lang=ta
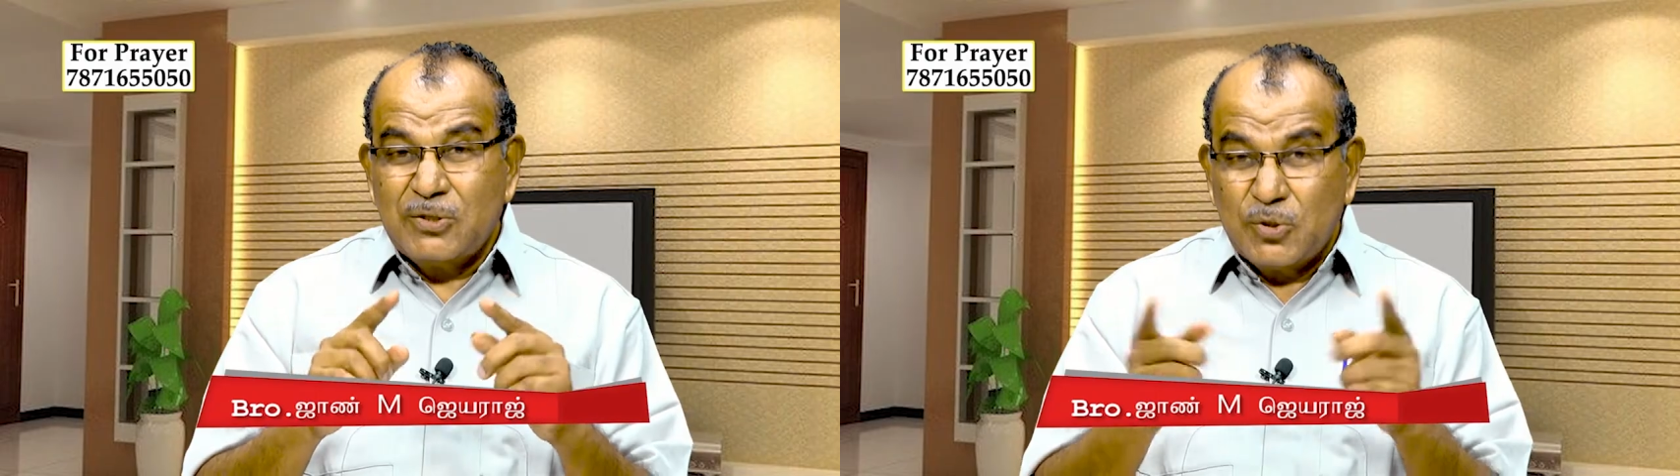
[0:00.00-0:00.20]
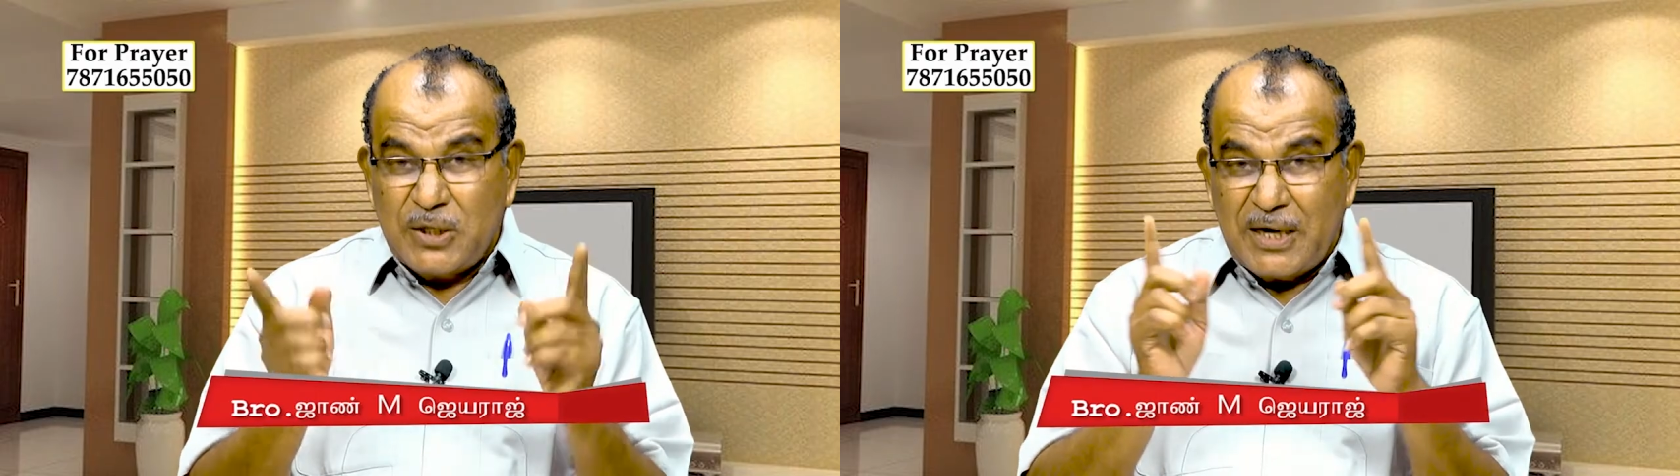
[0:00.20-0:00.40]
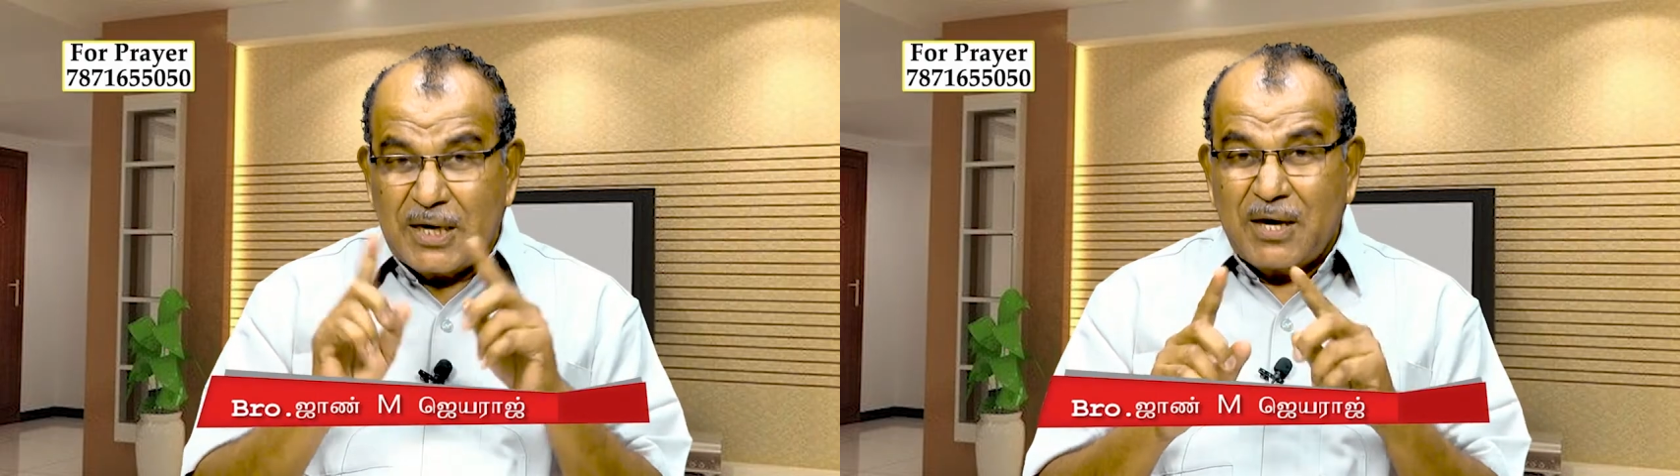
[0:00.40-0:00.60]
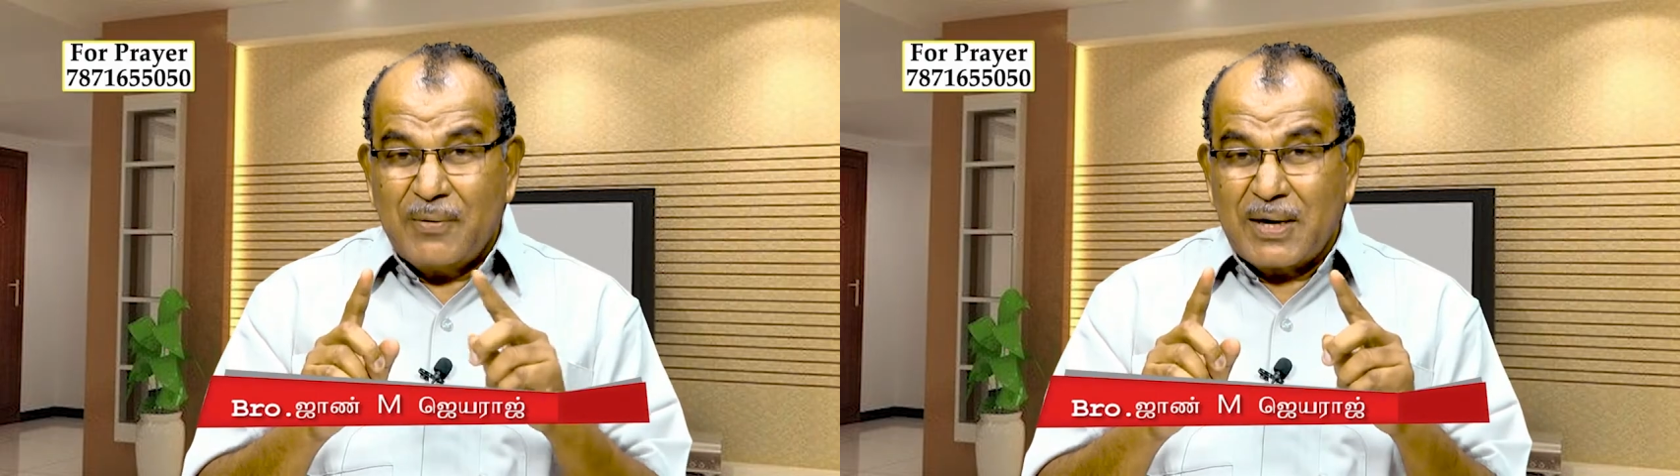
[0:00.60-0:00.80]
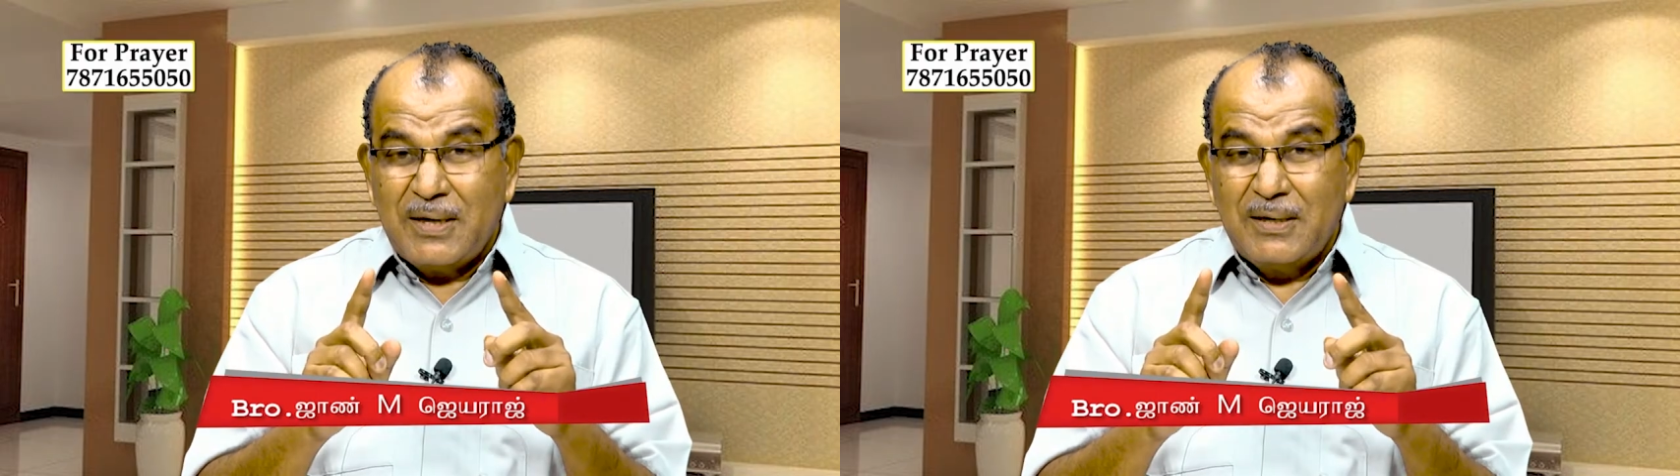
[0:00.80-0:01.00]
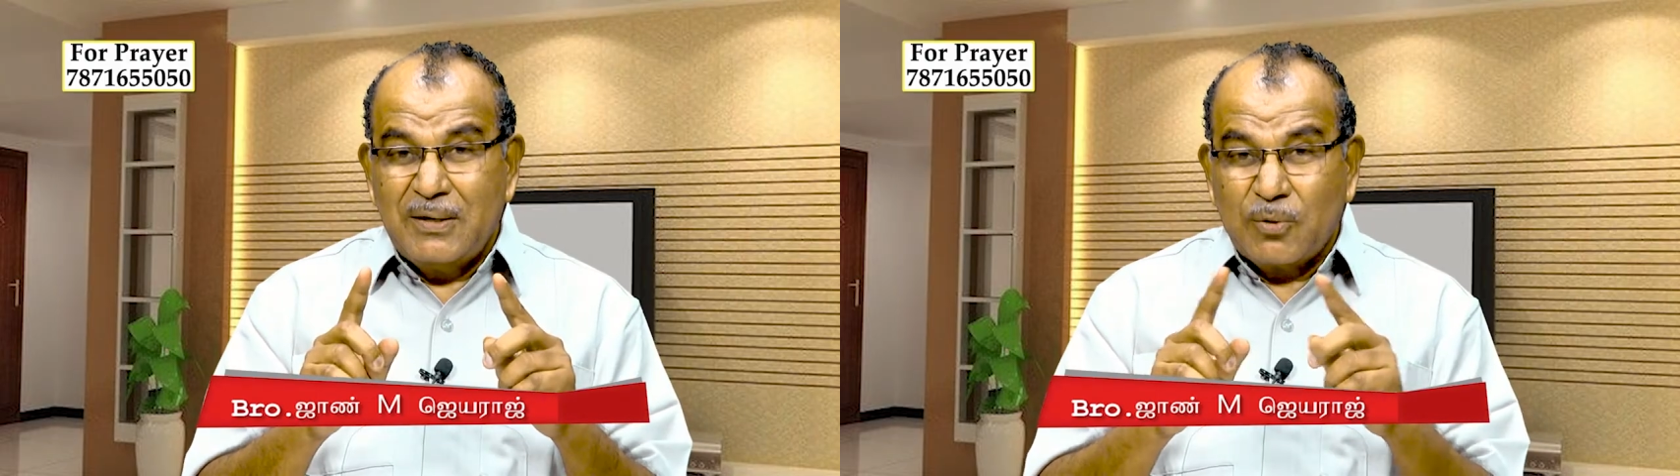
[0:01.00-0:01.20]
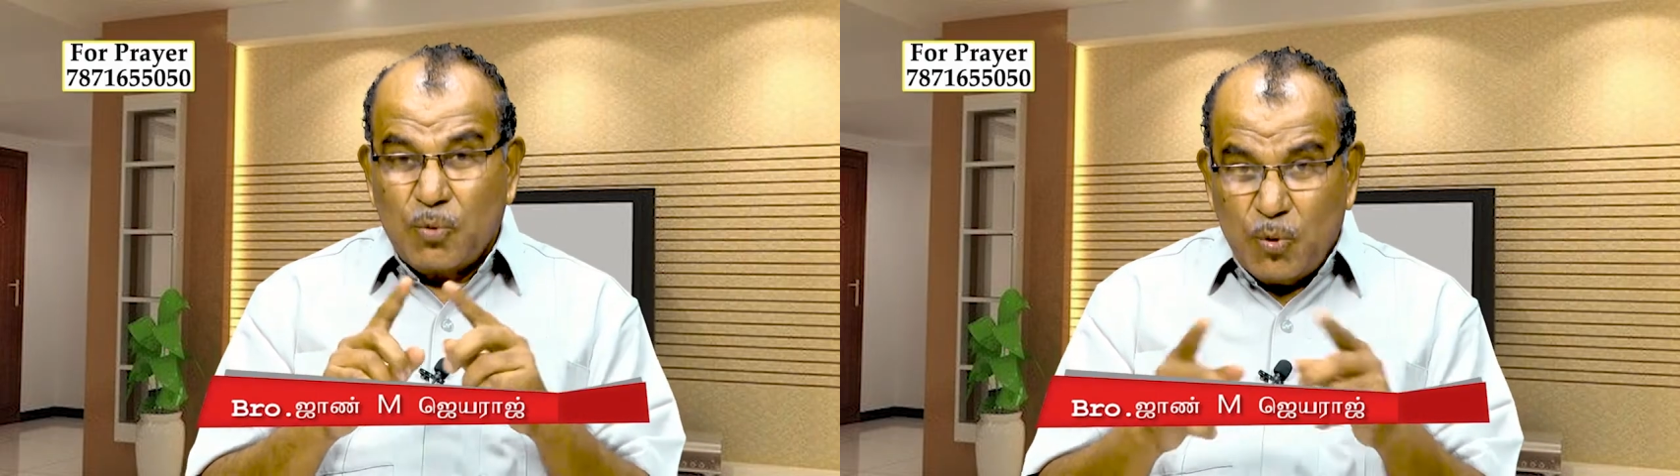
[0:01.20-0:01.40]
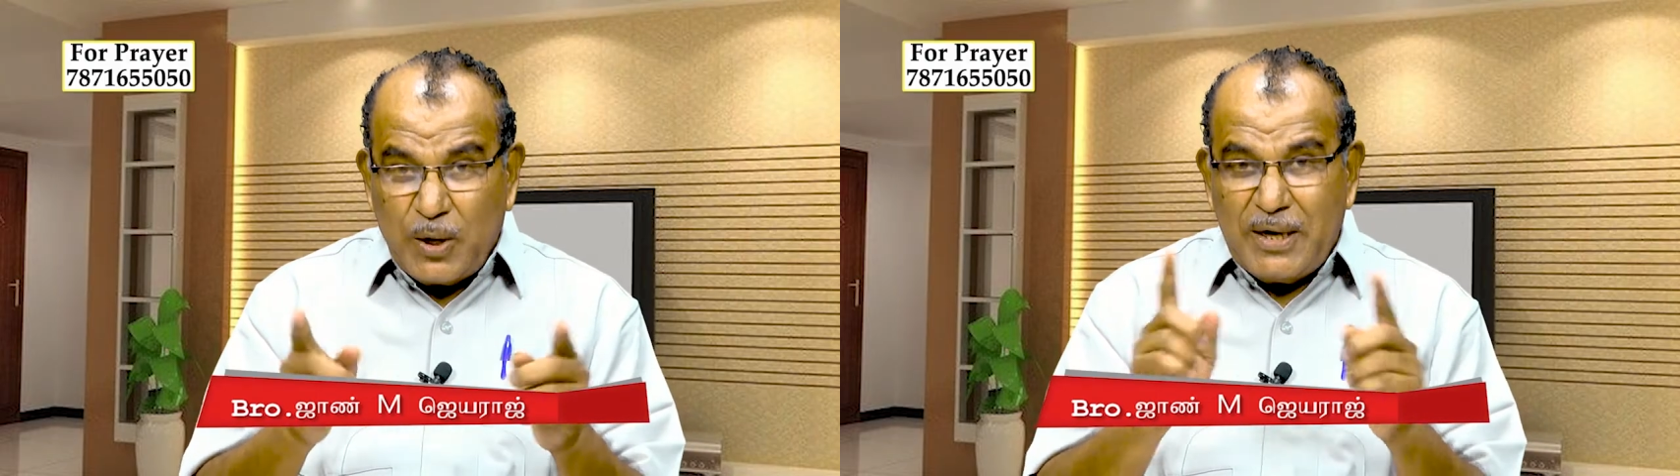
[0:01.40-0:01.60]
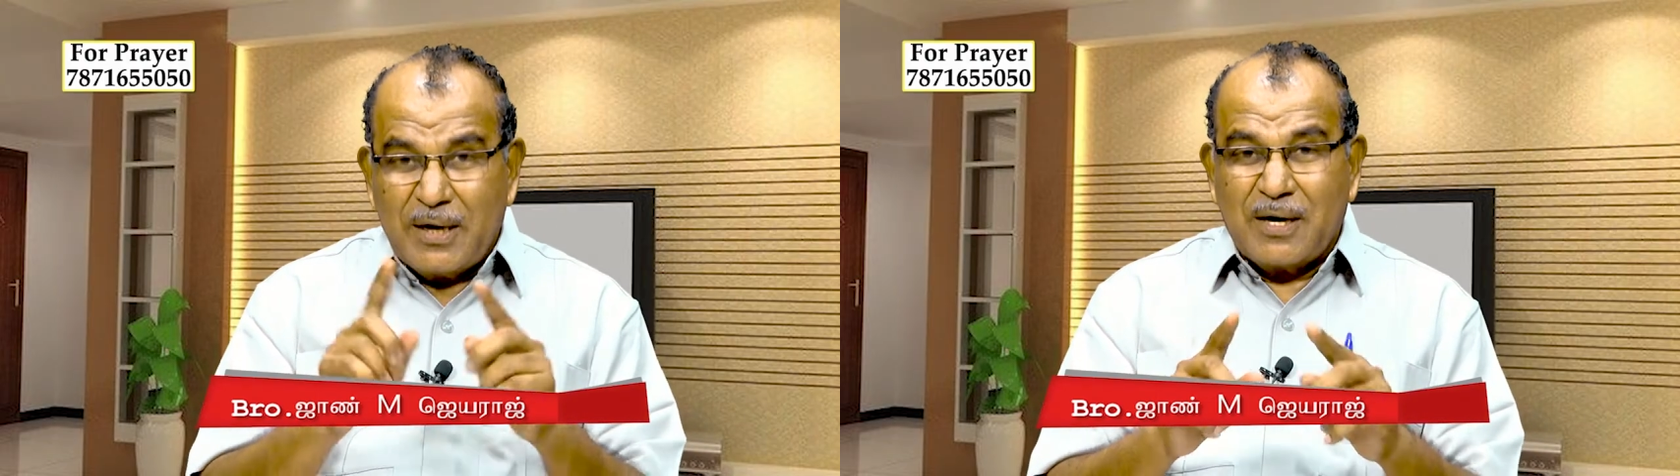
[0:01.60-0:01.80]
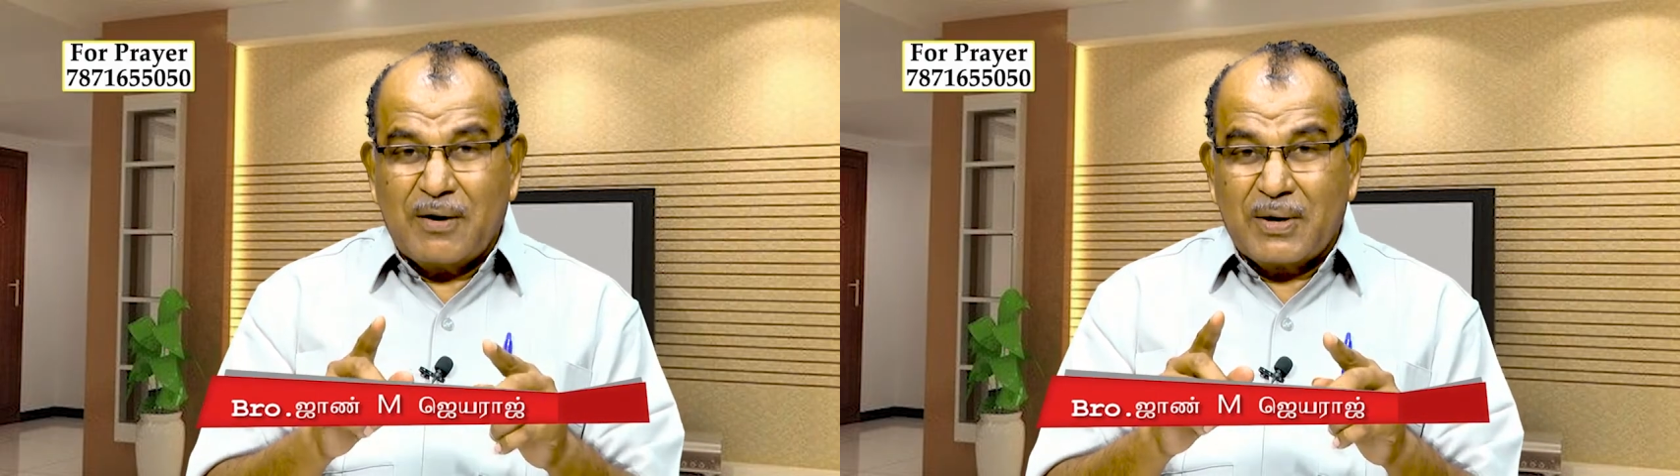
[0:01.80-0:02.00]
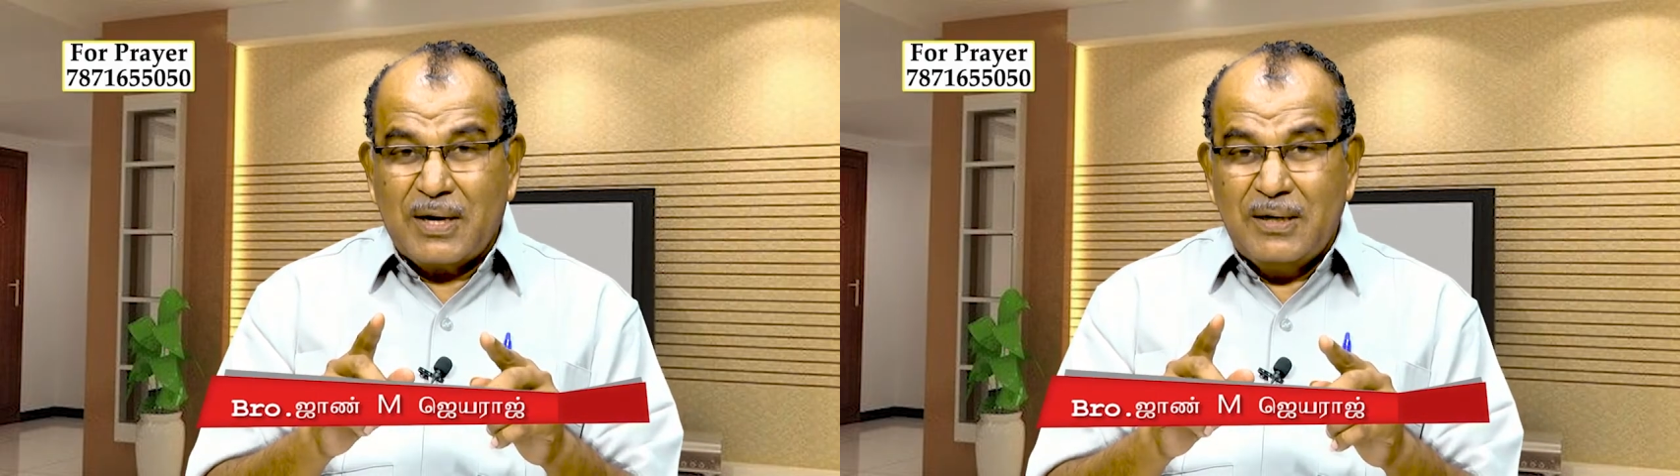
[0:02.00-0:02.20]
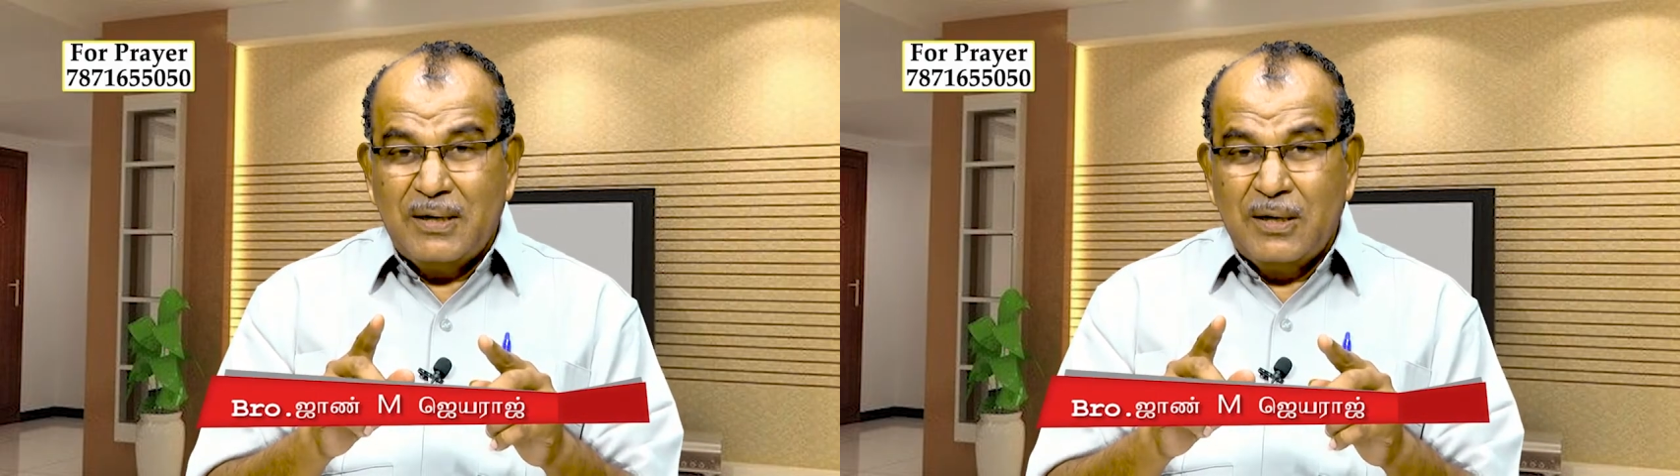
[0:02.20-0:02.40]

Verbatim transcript: சுற்றி இருக்கிறவர்கள் கூட இருக்கிறவர்கள்